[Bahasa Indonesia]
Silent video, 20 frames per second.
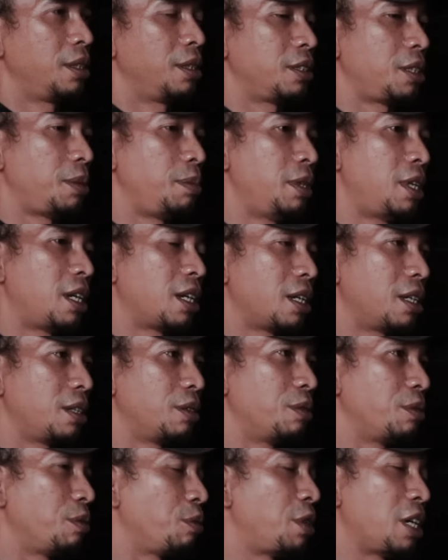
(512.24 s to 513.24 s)
saya bilang
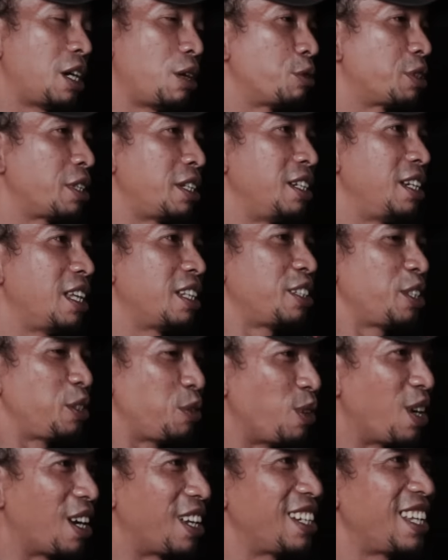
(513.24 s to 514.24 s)
udah nggak usah dilihat saya
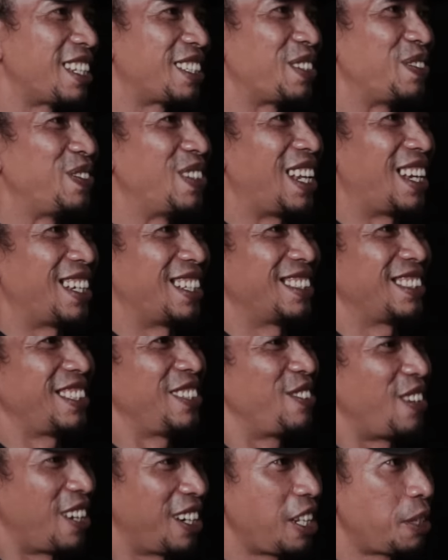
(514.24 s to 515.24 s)
juga ngelihat saya bilang saya
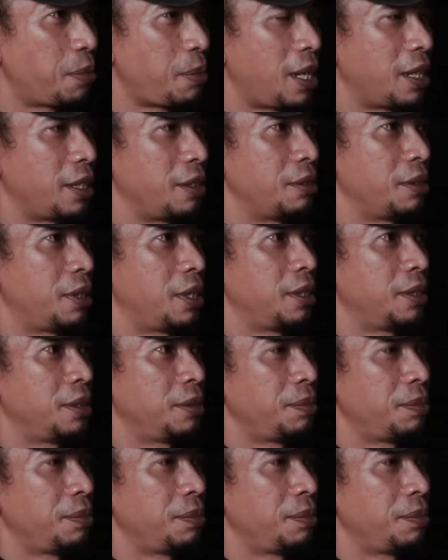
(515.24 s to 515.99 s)
juga ngelihat bang gitu kan